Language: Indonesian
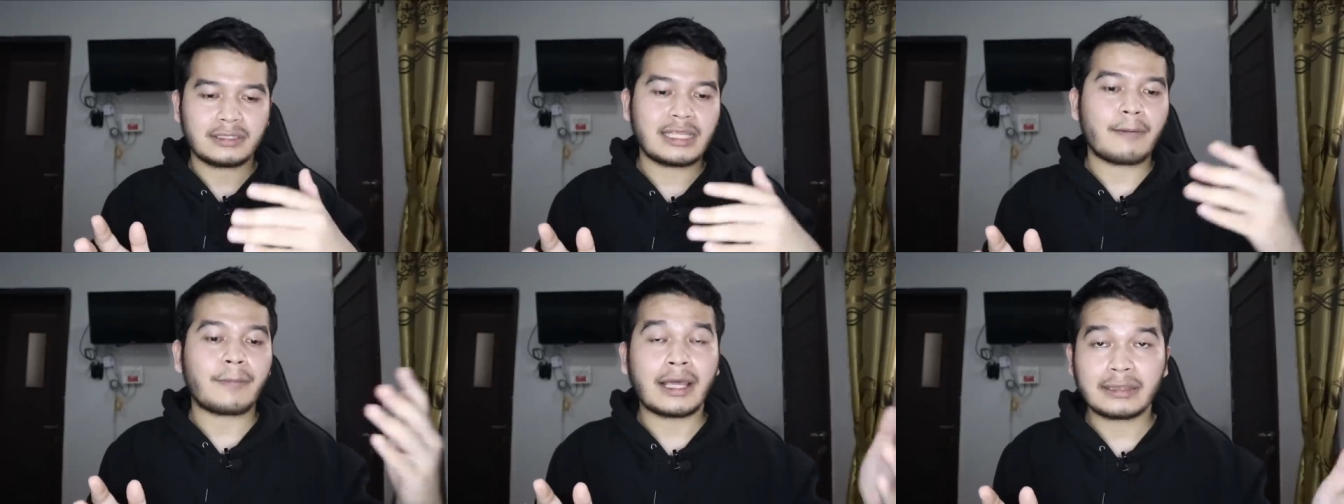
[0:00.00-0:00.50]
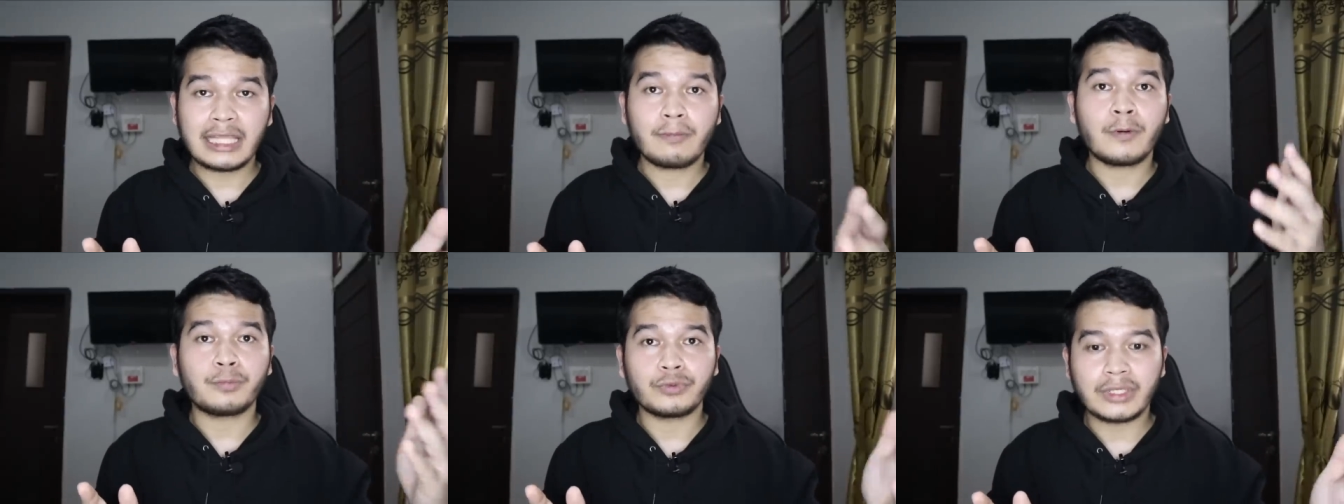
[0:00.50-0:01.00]
setiap pelatih
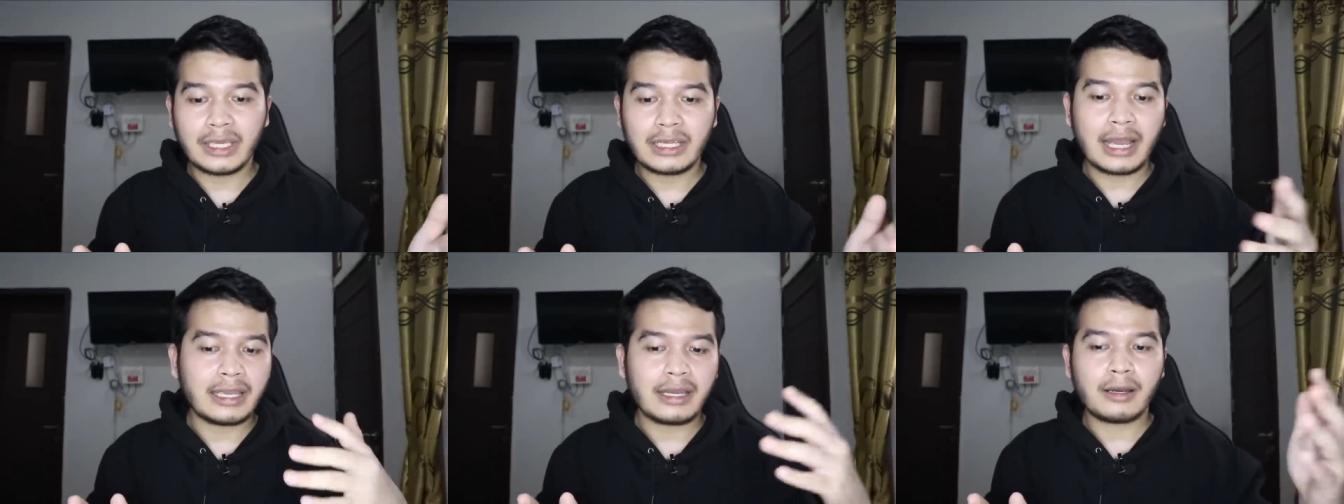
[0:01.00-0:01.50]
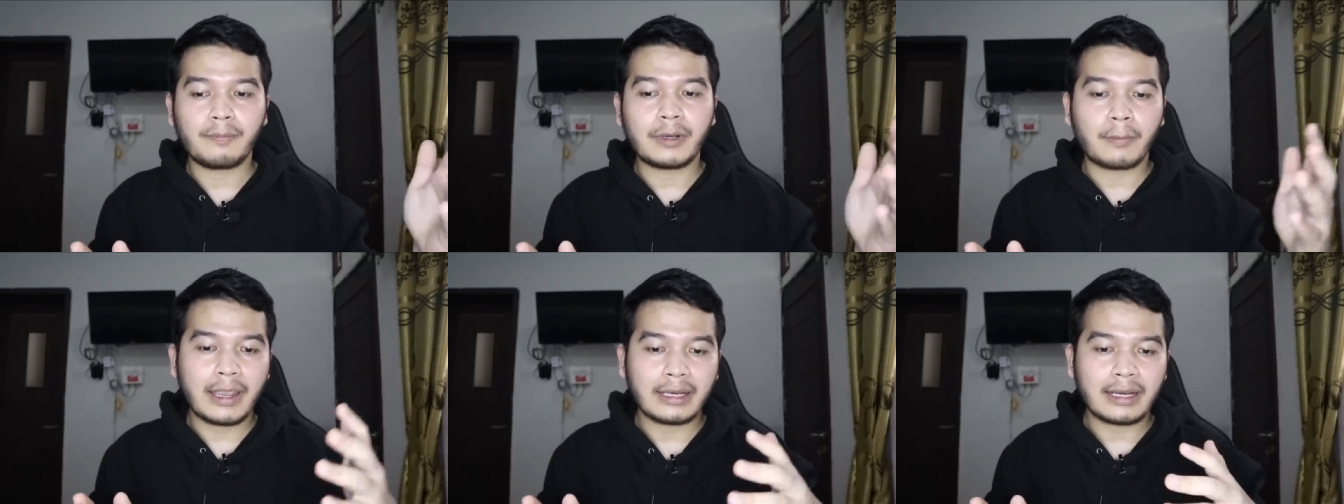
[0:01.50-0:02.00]
mempunyai gaya
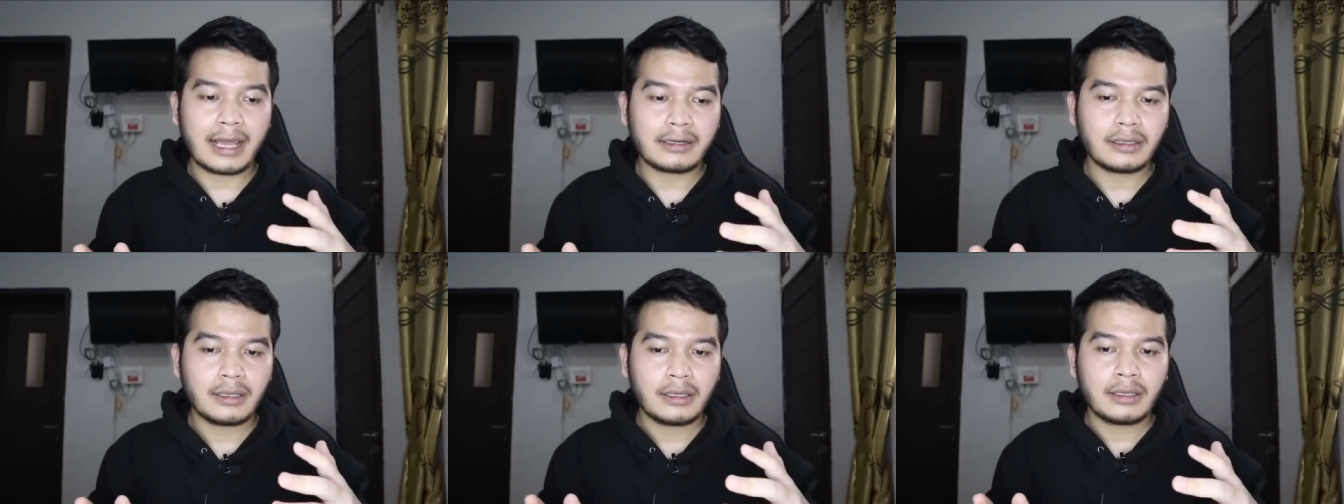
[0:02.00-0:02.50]
permainan